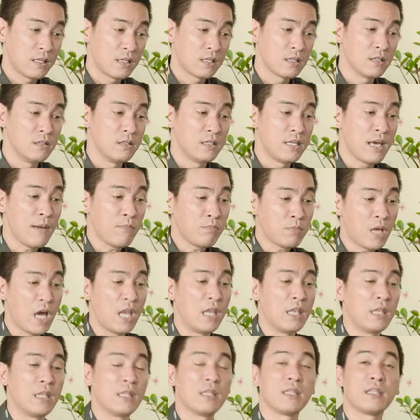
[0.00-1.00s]
người giáp
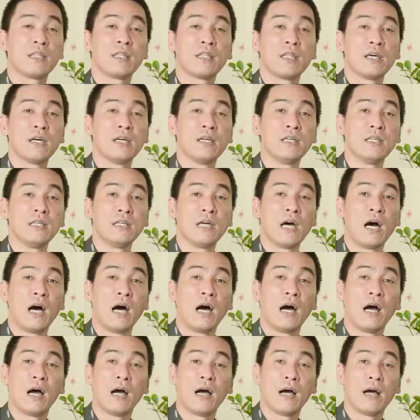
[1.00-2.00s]
thìn thì
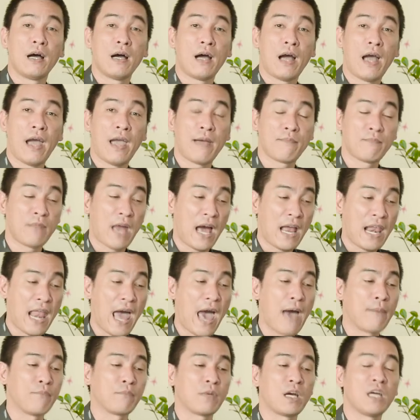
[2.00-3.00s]
à, em đã
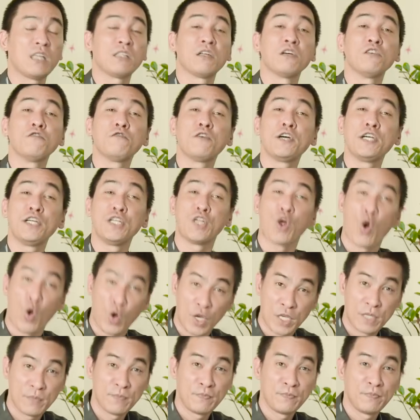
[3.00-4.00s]
làm cái tử vi rồi
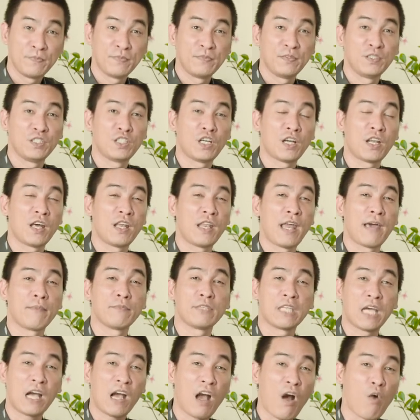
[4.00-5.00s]
cho nên
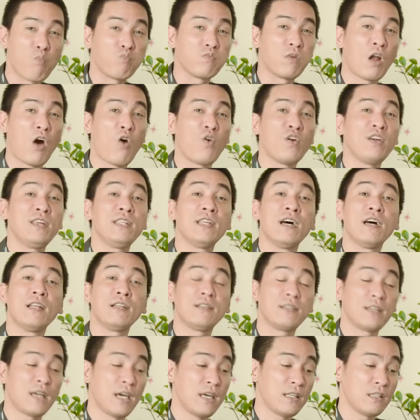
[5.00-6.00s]
em sẽ không nói đến
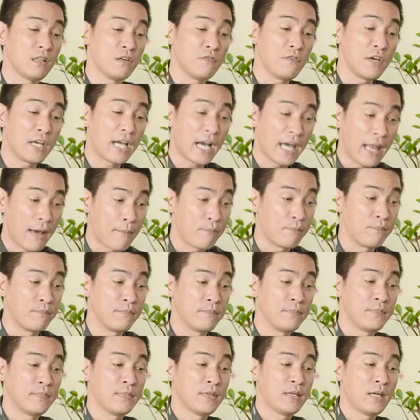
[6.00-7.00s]
cái tử vi cả năm
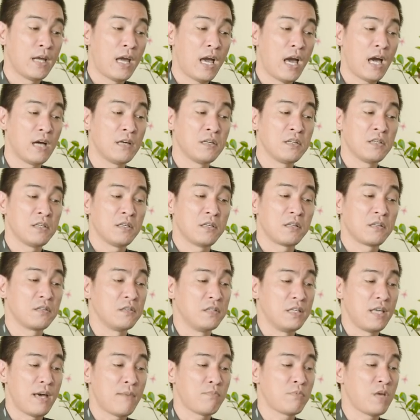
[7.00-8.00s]
ha
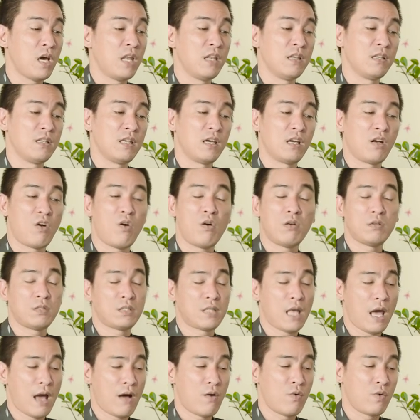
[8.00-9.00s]
người giáp thìn thì có
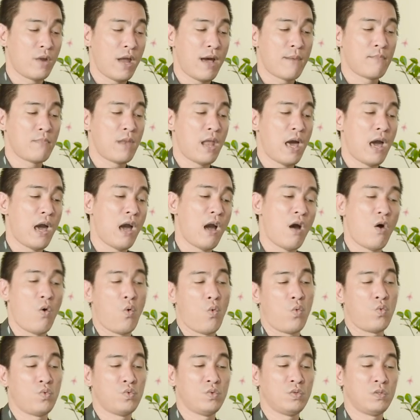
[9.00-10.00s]
sao nam la
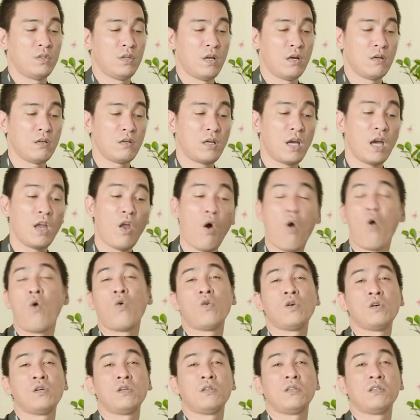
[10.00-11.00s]
hầu nữ kế đô
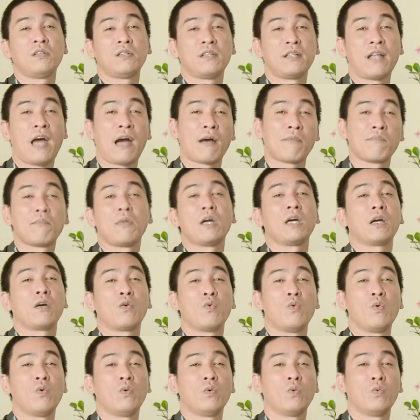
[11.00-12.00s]
đặc biệt
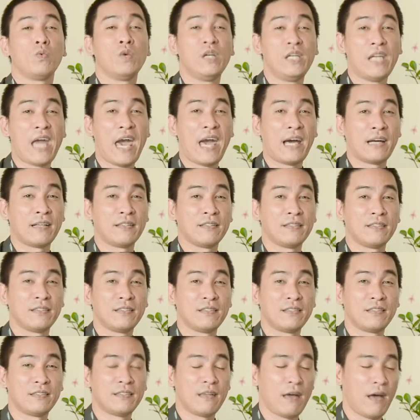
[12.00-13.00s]
nguy nan
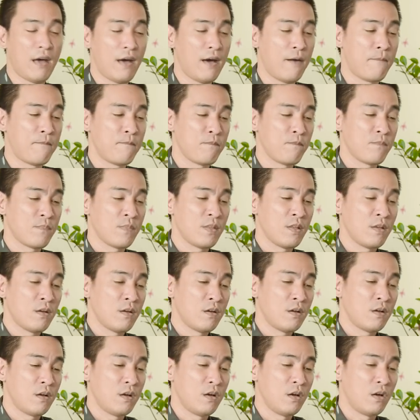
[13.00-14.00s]
ha
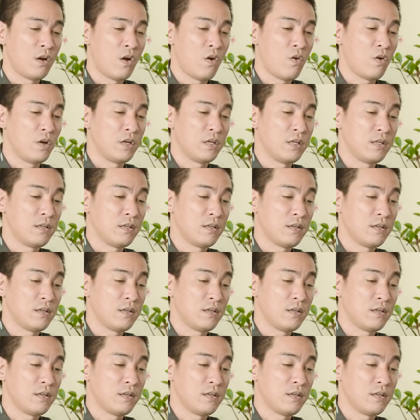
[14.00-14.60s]
rồi